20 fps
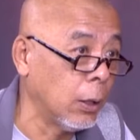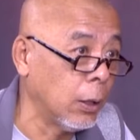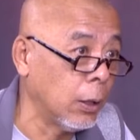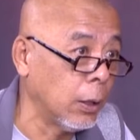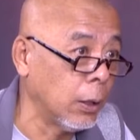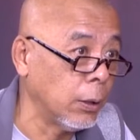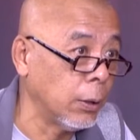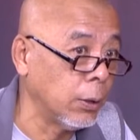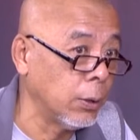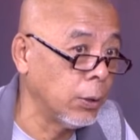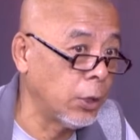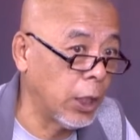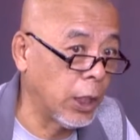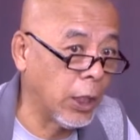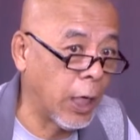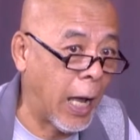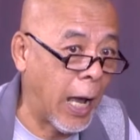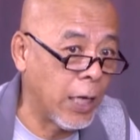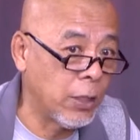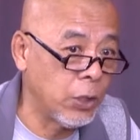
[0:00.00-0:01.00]
呃，这
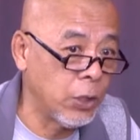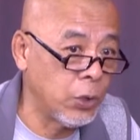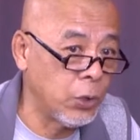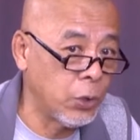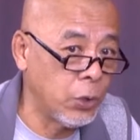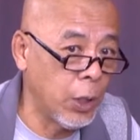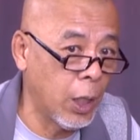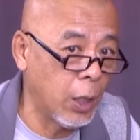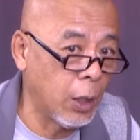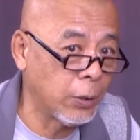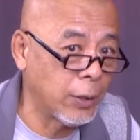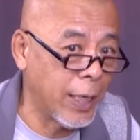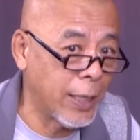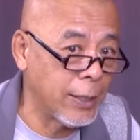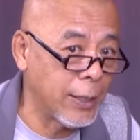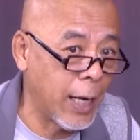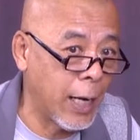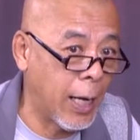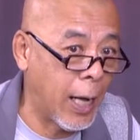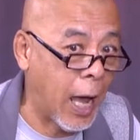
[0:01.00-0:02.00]
个还是需要大
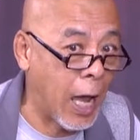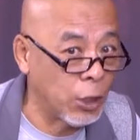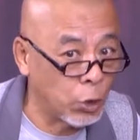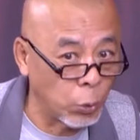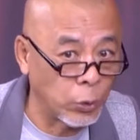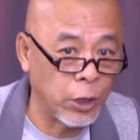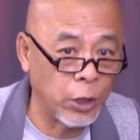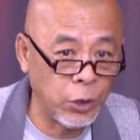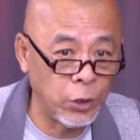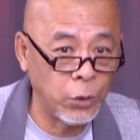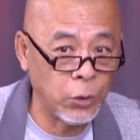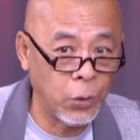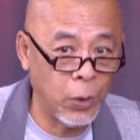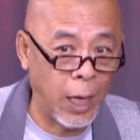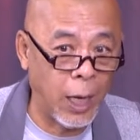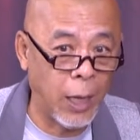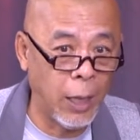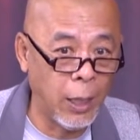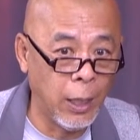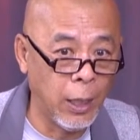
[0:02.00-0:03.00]
家，还是我那句
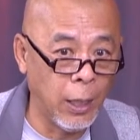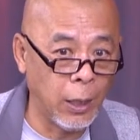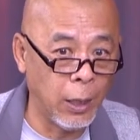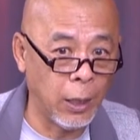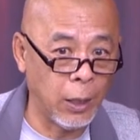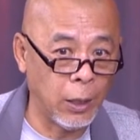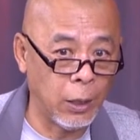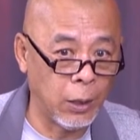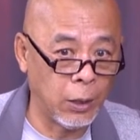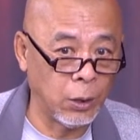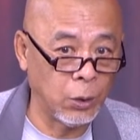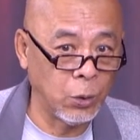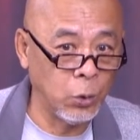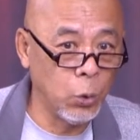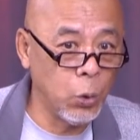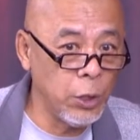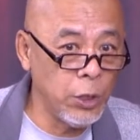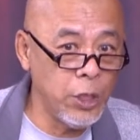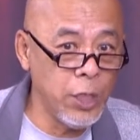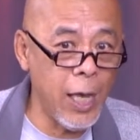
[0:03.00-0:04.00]
话。呃，
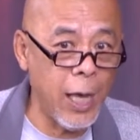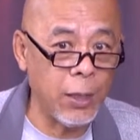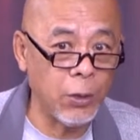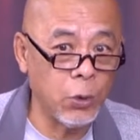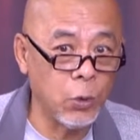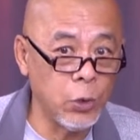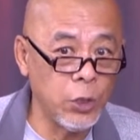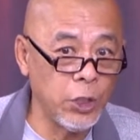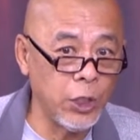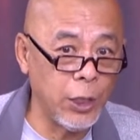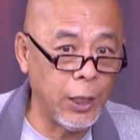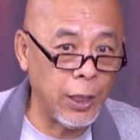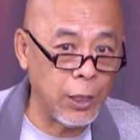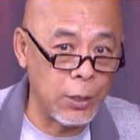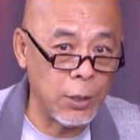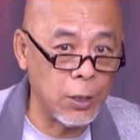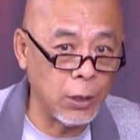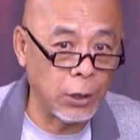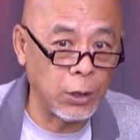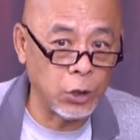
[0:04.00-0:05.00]
多见多积累
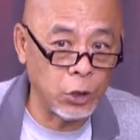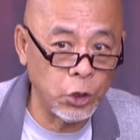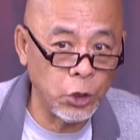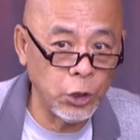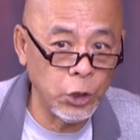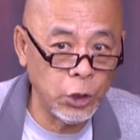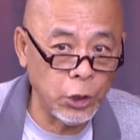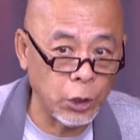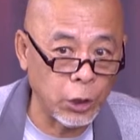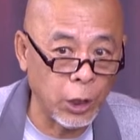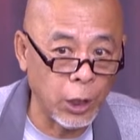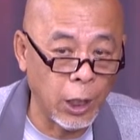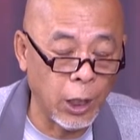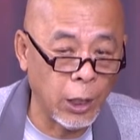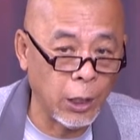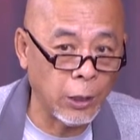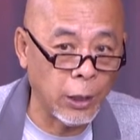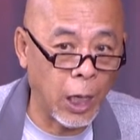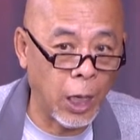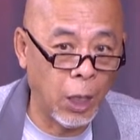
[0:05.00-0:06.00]
自己的知识，
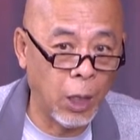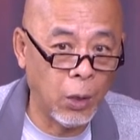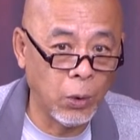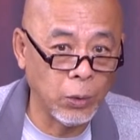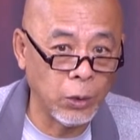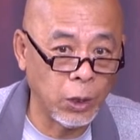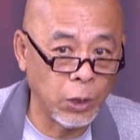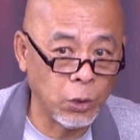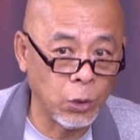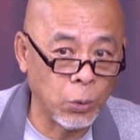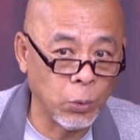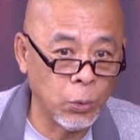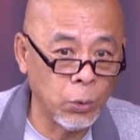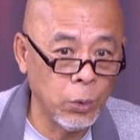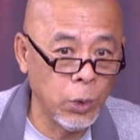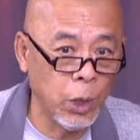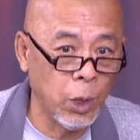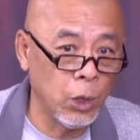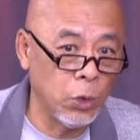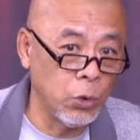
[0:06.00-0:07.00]
然后呢，从
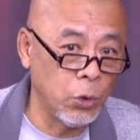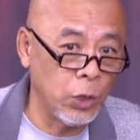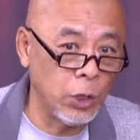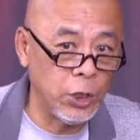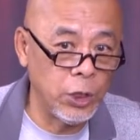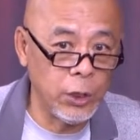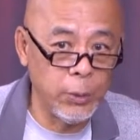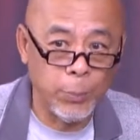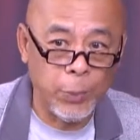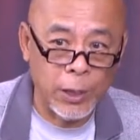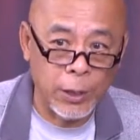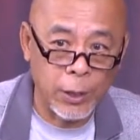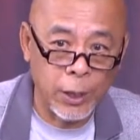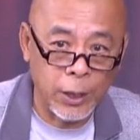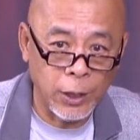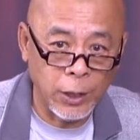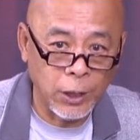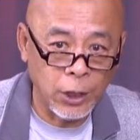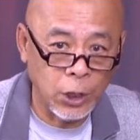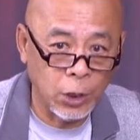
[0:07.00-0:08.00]
最基本
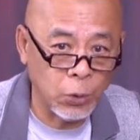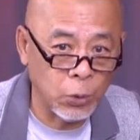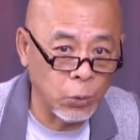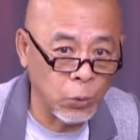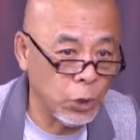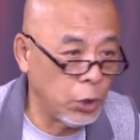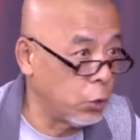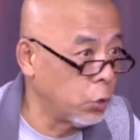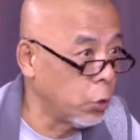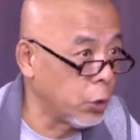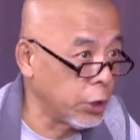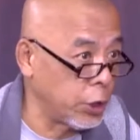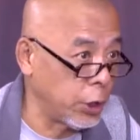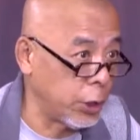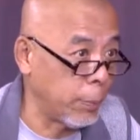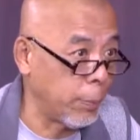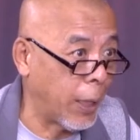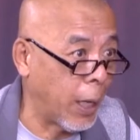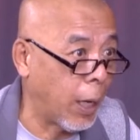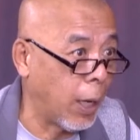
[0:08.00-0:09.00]
的一些东西做
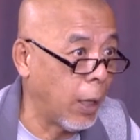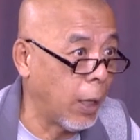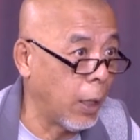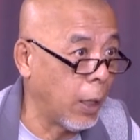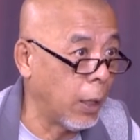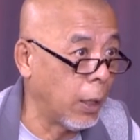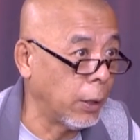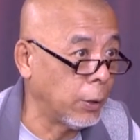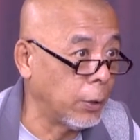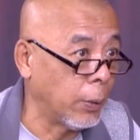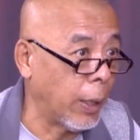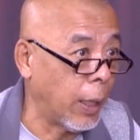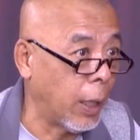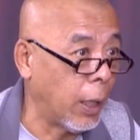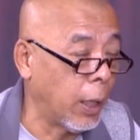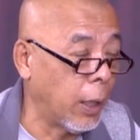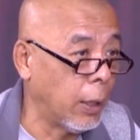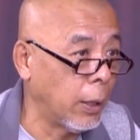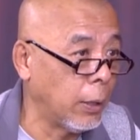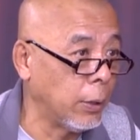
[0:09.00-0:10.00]
起吧，是吧？
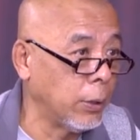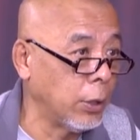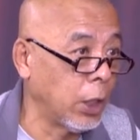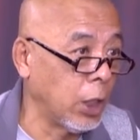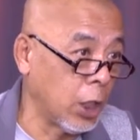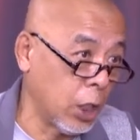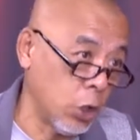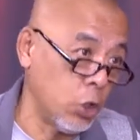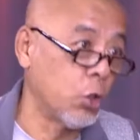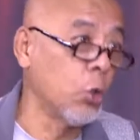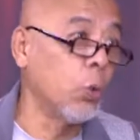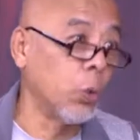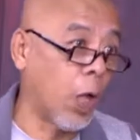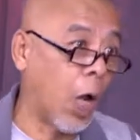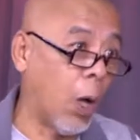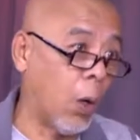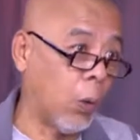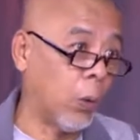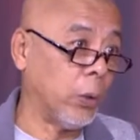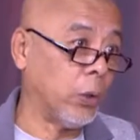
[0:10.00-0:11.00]
这个很重
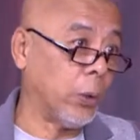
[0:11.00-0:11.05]
要。